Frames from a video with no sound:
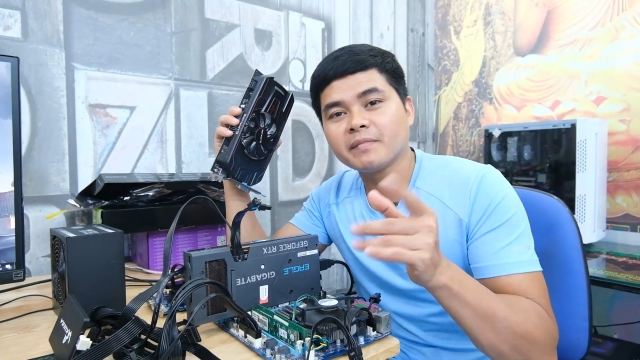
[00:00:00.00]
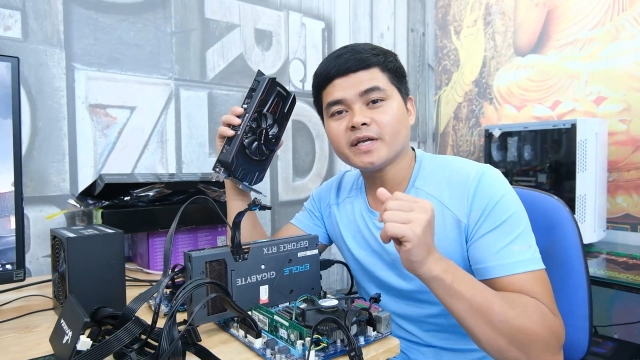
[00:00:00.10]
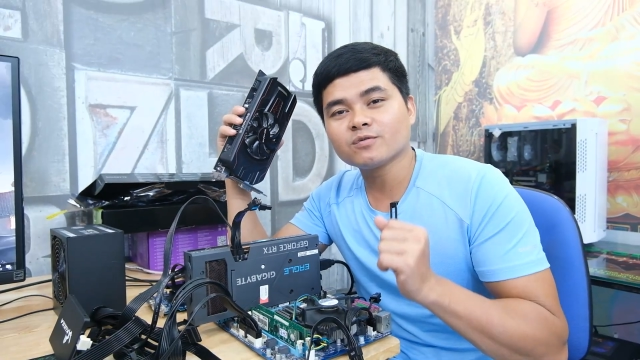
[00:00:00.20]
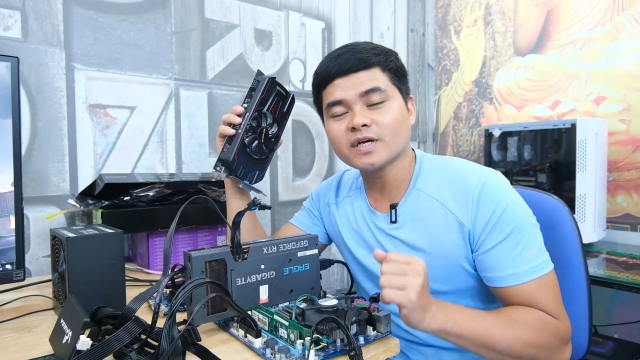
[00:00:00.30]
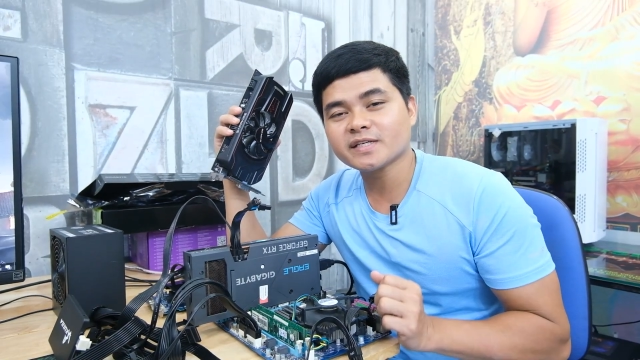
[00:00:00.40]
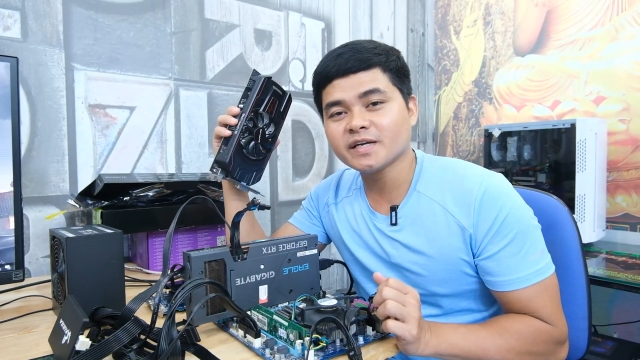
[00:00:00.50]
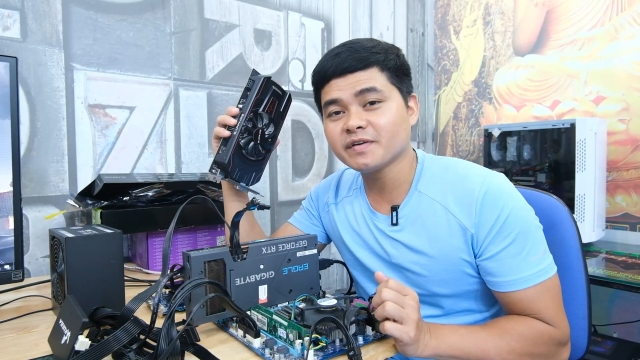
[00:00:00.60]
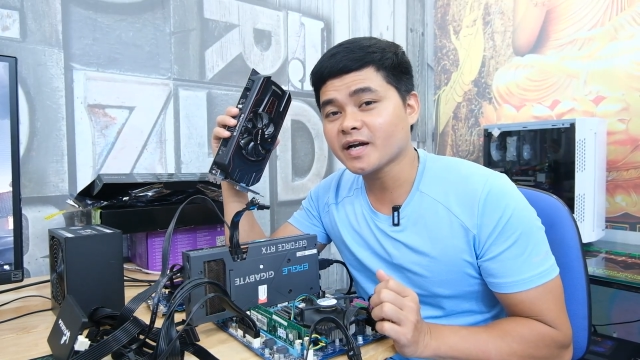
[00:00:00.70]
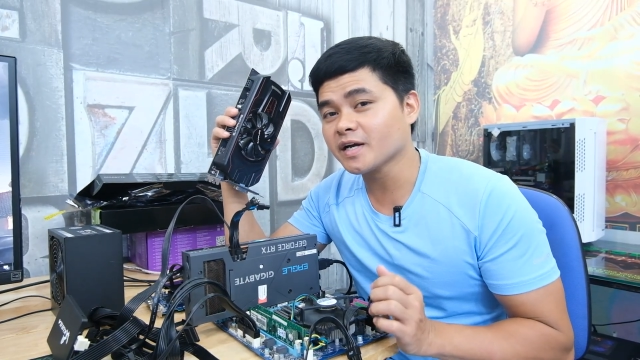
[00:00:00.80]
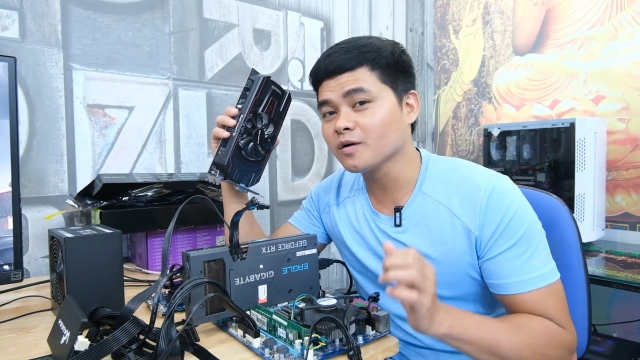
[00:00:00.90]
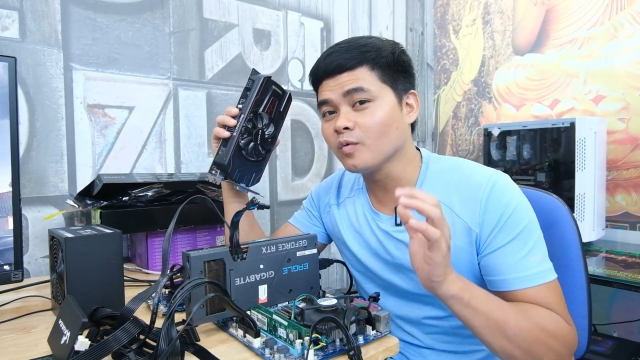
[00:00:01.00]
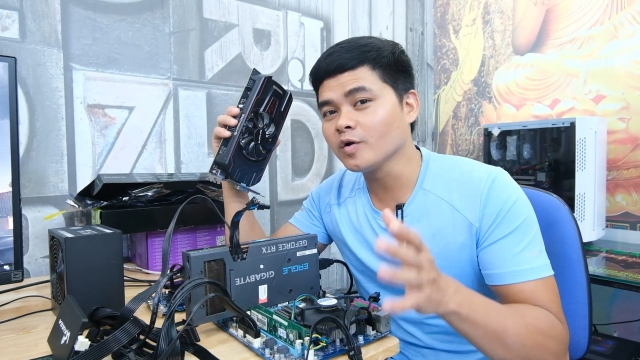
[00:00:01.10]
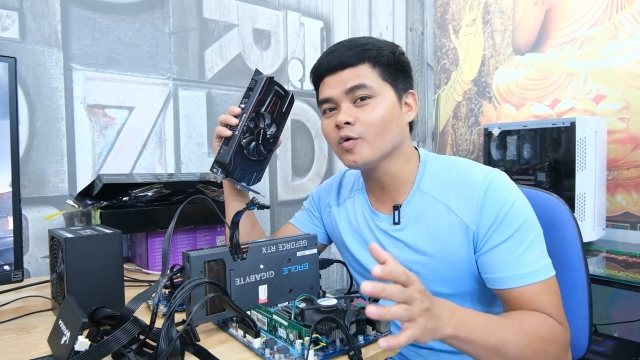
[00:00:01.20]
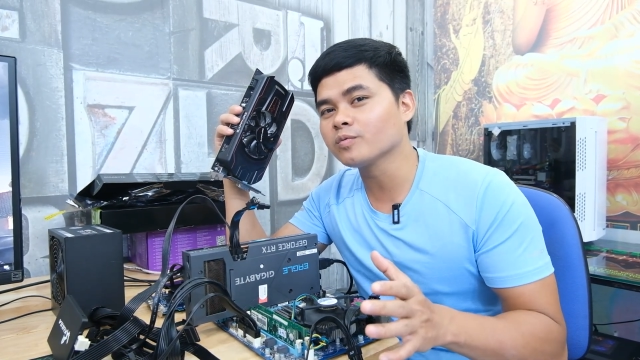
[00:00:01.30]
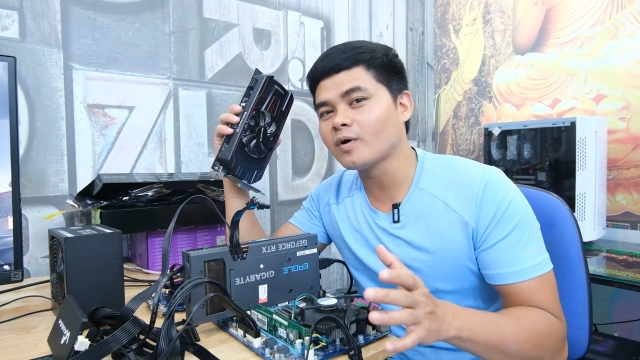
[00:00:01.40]
Bây giờ chúng ta sẽ đến với card hình cuối
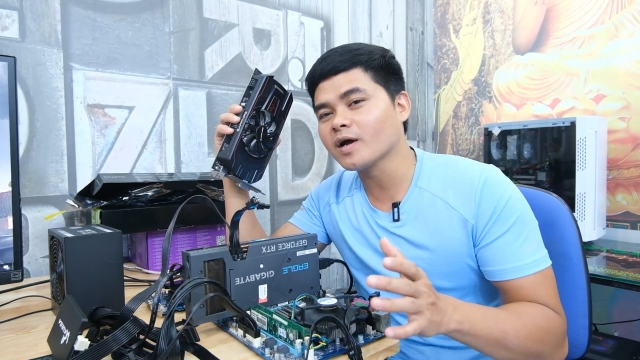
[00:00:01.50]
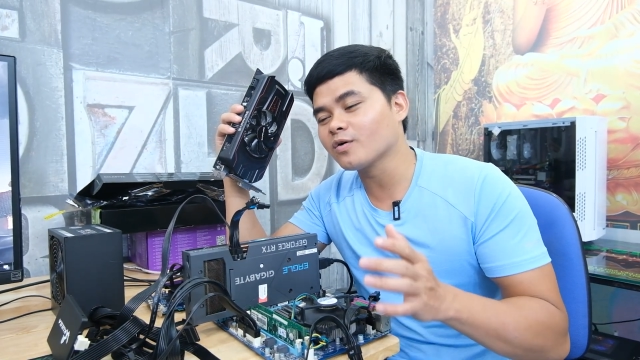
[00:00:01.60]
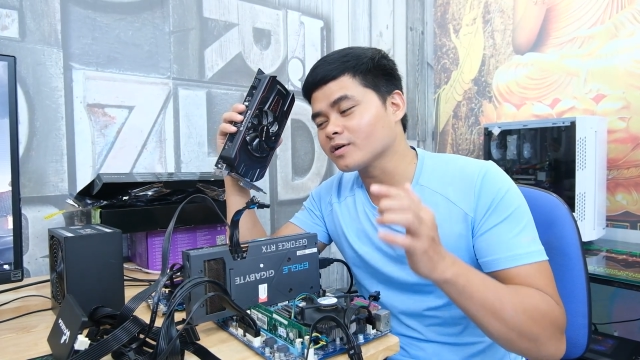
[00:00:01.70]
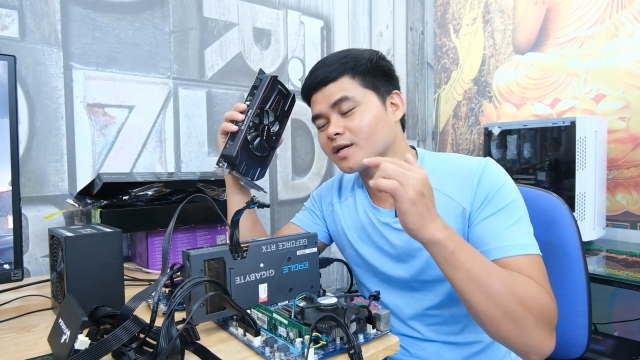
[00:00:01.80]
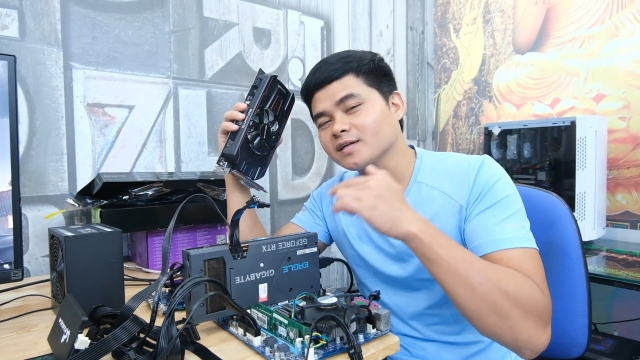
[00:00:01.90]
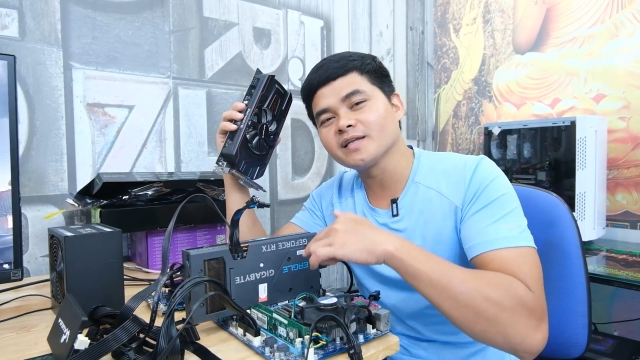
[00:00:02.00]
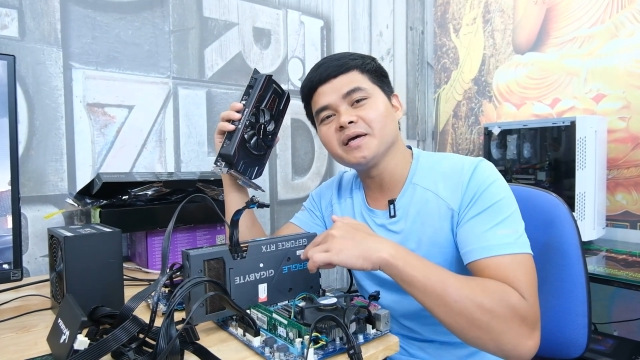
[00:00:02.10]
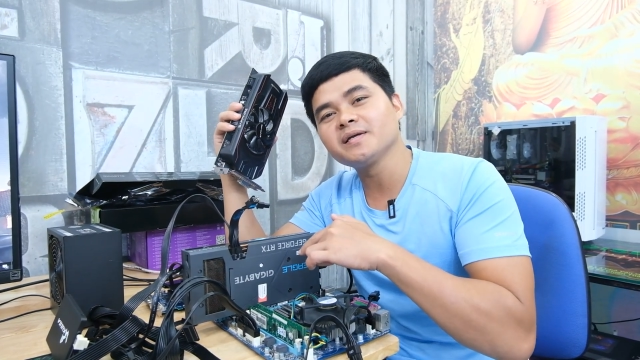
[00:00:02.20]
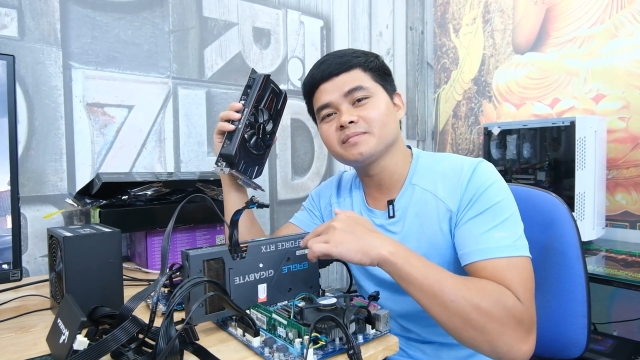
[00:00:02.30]
cùng, đó là con RTX